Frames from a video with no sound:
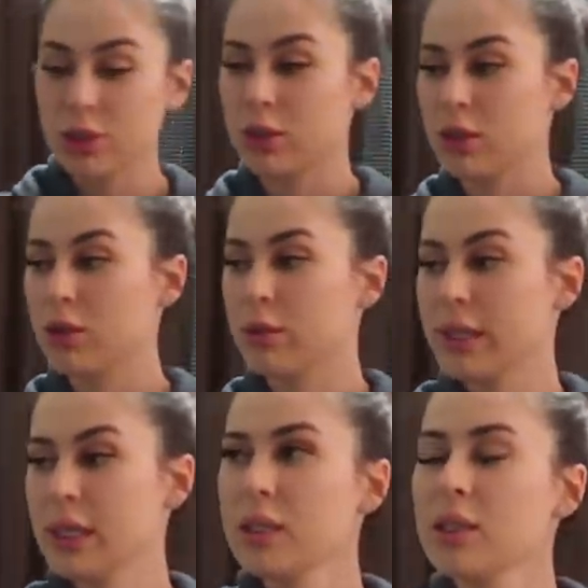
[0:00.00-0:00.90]
что-то дома
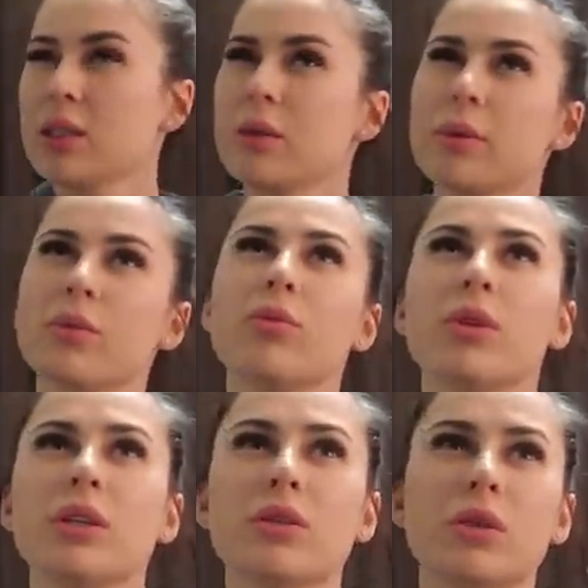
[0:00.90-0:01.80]
есть, хотя, по-моему,
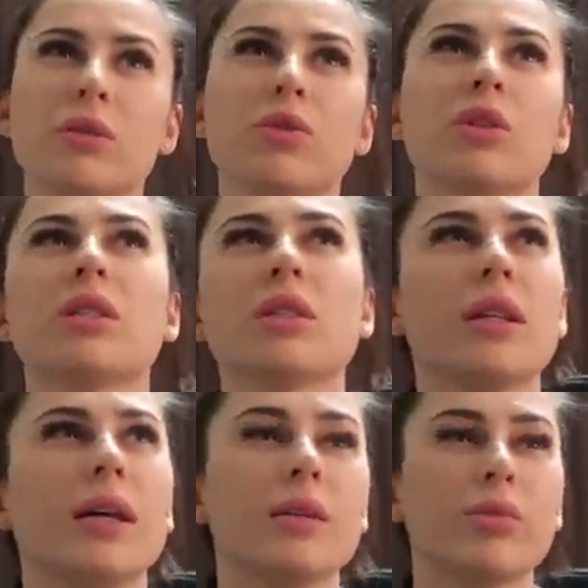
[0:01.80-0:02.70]
я сегодня все на
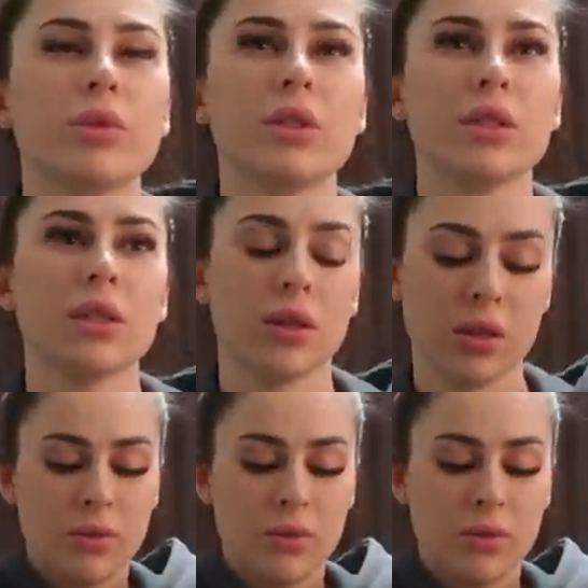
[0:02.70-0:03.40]
салаты пустила.